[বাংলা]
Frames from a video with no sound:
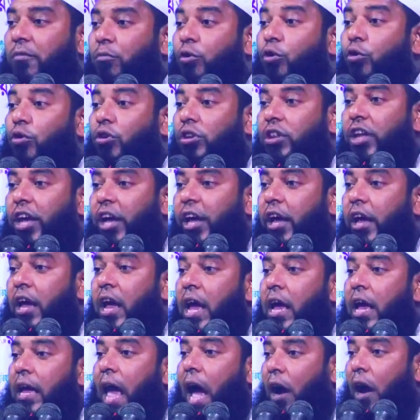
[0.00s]
মুখ দিয়ে
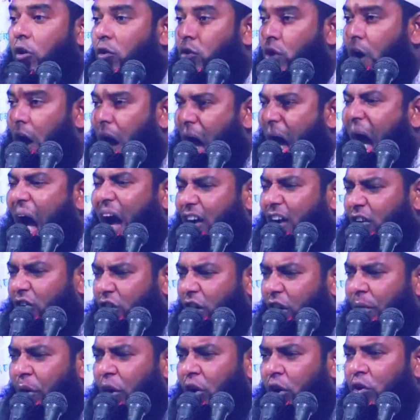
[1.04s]
এখন
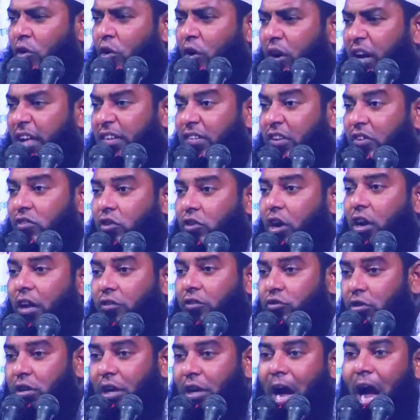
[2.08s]
আক্রমণ করেছে
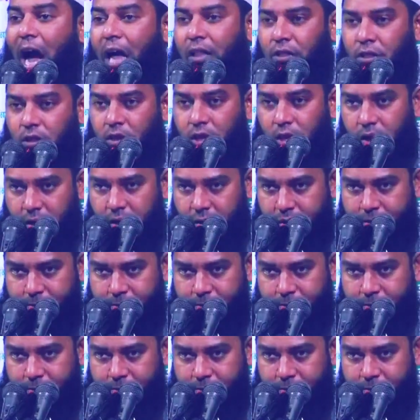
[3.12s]
সরাসরি হাত দিয়ে